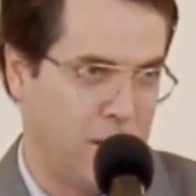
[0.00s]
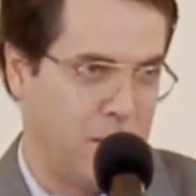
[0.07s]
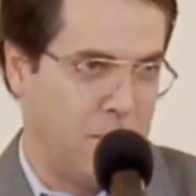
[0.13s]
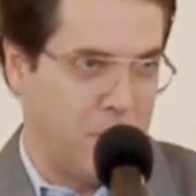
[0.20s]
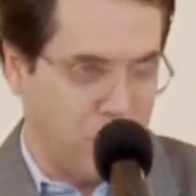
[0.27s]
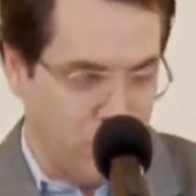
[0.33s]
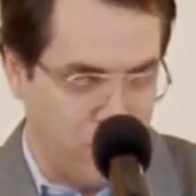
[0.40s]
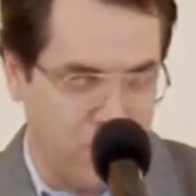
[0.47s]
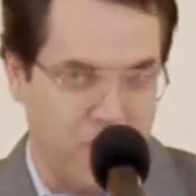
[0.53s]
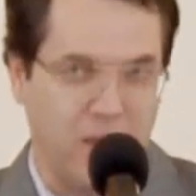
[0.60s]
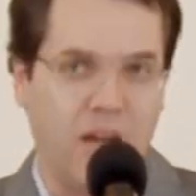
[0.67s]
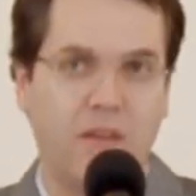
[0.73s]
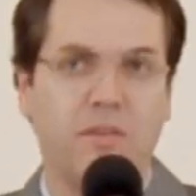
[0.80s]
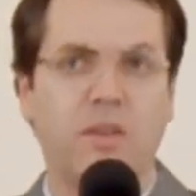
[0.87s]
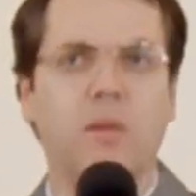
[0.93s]
Mas
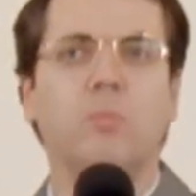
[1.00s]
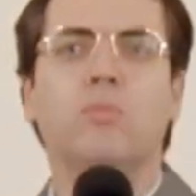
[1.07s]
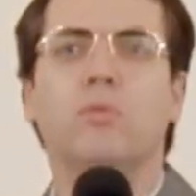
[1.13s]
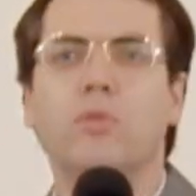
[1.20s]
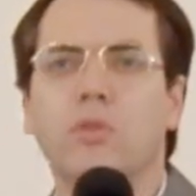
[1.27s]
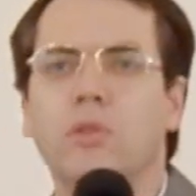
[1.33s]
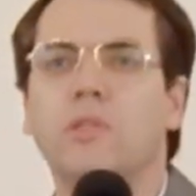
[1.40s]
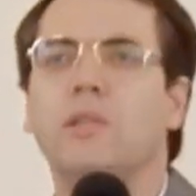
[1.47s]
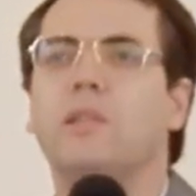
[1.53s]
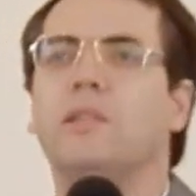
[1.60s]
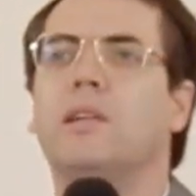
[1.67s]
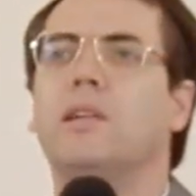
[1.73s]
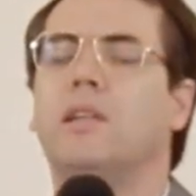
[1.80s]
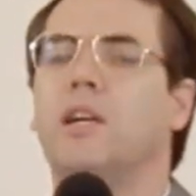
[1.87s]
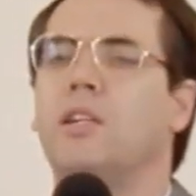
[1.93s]
observe que muitas
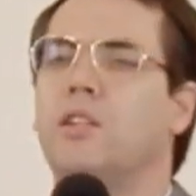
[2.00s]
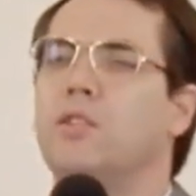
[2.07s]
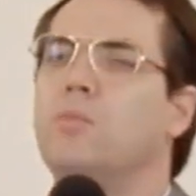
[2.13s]
igrejas,